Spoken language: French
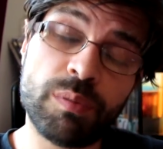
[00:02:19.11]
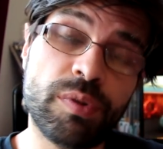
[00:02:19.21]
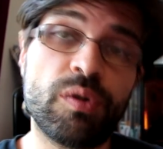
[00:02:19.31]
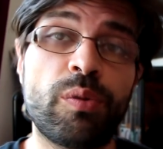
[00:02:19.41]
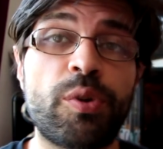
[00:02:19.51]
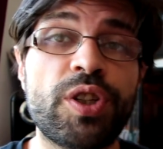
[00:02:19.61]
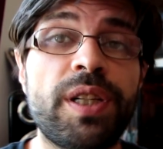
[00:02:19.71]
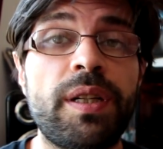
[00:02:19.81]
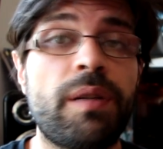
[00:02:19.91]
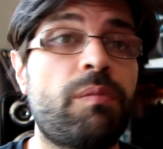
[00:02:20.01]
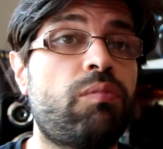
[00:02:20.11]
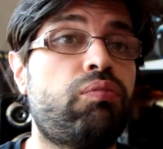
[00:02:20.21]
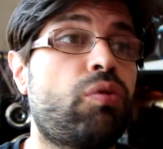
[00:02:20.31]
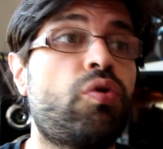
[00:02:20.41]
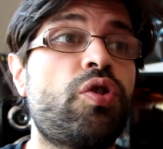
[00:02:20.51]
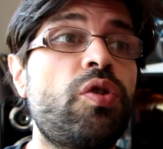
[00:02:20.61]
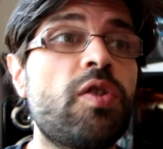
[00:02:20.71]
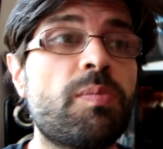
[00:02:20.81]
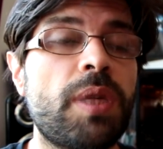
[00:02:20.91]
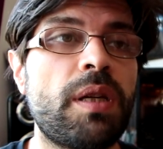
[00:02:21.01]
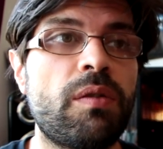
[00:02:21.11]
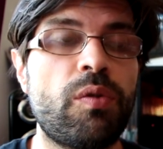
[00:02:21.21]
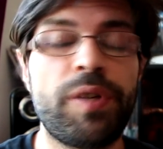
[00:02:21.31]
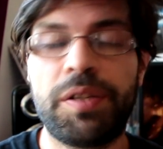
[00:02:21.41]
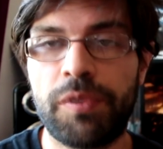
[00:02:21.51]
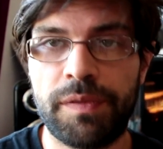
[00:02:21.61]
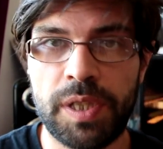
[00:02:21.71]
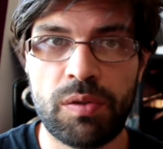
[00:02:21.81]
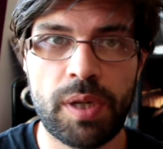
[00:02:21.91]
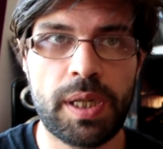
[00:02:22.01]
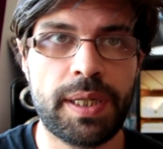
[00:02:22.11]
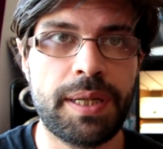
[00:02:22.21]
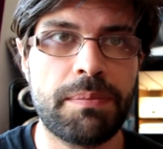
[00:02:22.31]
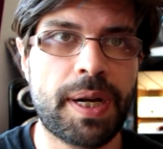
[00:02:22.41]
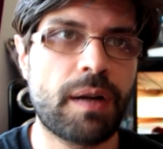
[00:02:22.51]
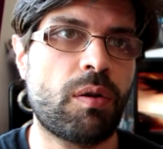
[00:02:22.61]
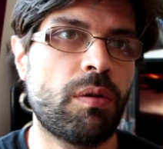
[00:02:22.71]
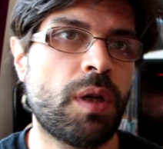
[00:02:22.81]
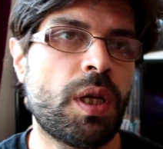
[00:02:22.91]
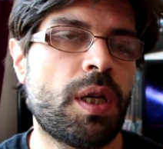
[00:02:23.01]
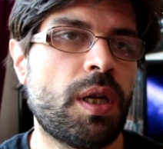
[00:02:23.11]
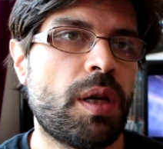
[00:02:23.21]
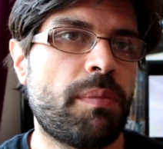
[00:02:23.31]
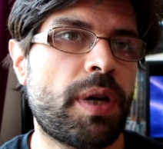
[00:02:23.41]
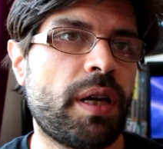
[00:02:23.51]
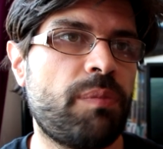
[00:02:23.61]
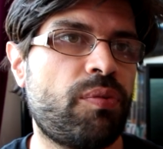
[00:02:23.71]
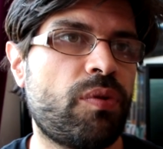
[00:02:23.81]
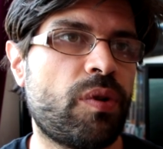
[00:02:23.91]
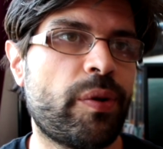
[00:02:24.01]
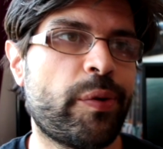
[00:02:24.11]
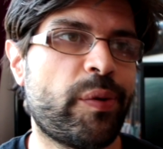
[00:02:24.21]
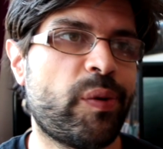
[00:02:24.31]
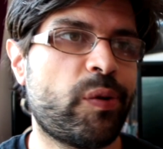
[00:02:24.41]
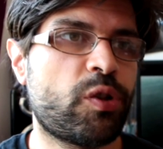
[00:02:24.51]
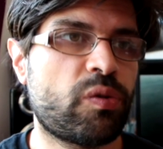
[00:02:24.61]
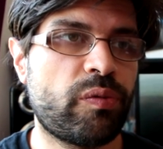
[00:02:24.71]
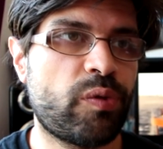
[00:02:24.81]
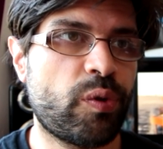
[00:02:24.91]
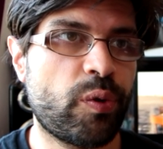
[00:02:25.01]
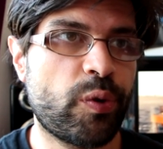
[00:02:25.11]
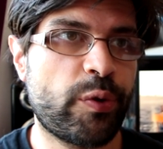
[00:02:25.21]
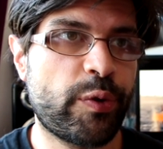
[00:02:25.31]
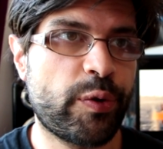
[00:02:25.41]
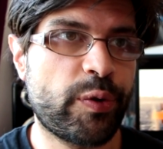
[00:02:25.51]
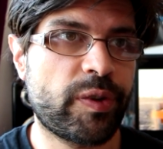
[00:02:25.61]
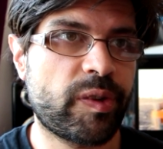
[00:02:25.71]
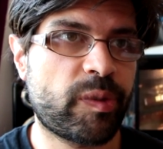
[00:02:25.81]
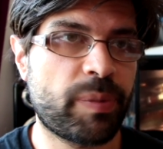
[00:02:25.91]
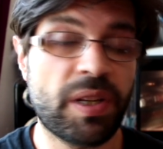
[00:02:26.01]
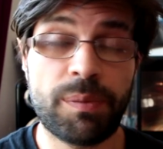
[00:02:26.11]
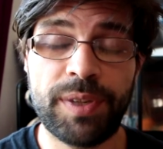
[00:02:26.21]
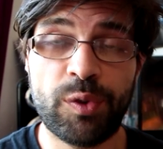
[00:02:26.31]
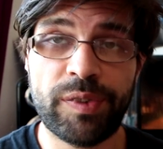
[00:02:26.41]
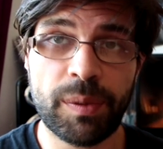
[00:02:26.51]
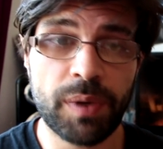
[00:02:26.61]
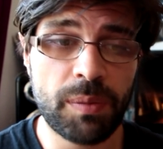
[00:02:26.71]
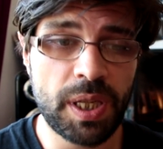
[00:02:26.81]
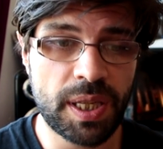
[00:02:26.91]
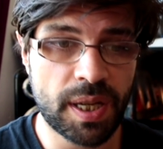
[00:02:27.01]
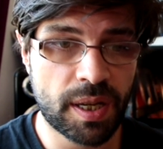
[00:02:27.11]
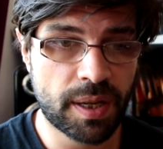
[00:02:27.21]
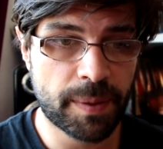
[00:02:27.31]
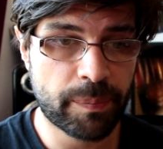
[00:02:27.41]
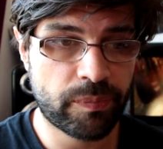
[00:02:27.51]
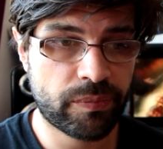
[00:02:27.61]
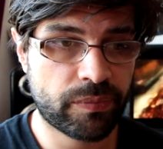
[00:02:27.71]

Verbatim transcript: on peut lui reprocher beaucoup de choses, mais euh, au niveau visuel, il est marquant. Pareil pour, euh, je trouve, le Spider-Man de Sam Raimi. Il y a, hum,